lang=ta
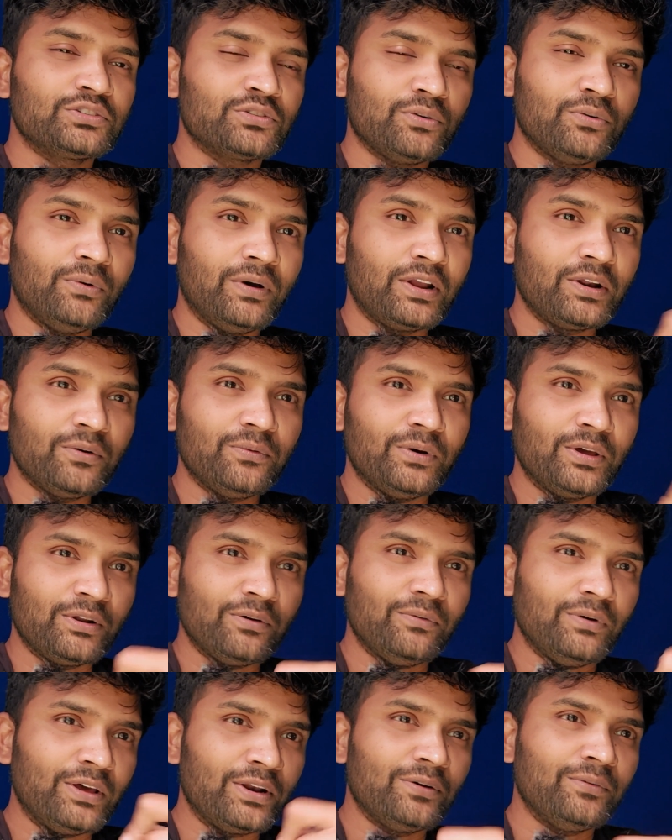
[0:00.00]
ஸோ வரும்
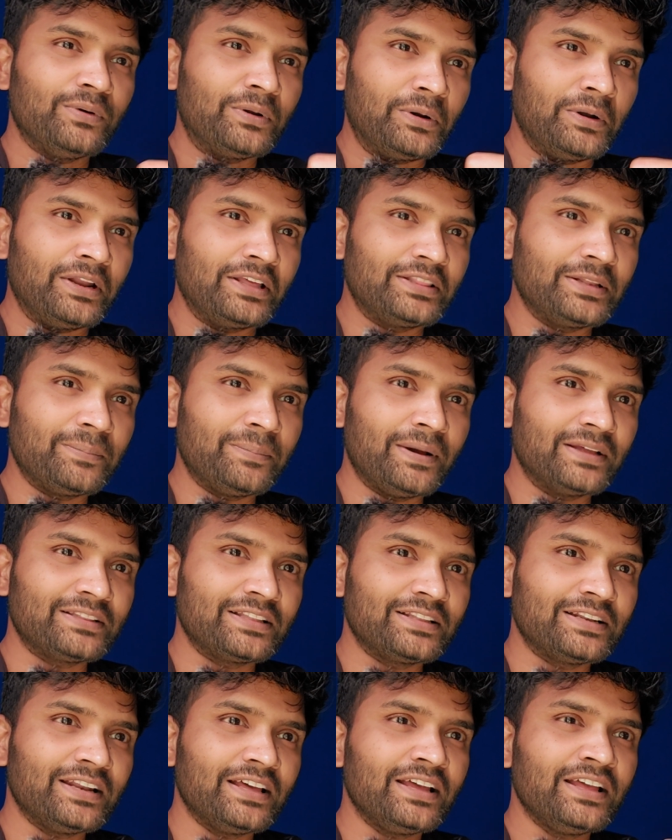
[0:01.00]
வரும் வரும் வரும்னு
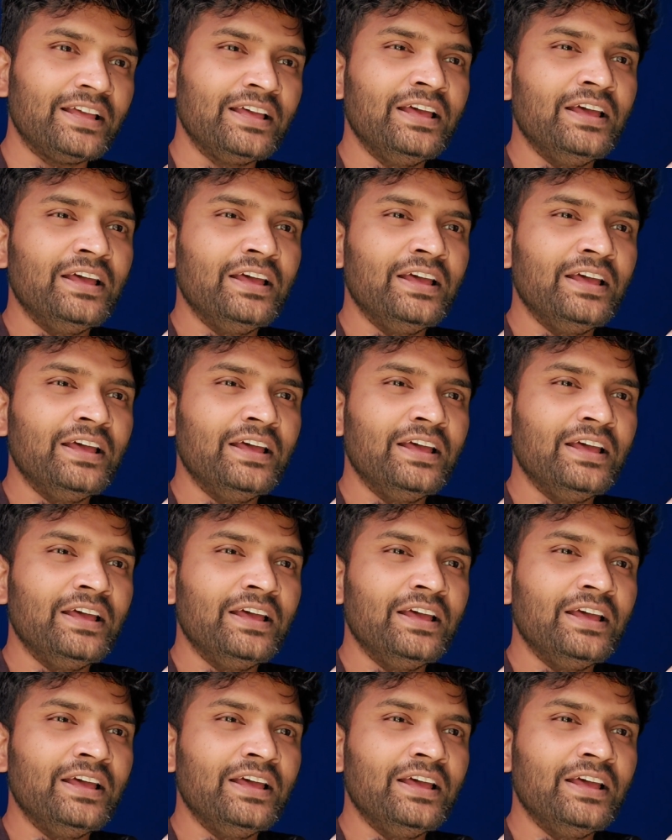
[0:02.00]
எதிர்பார்த்ததில்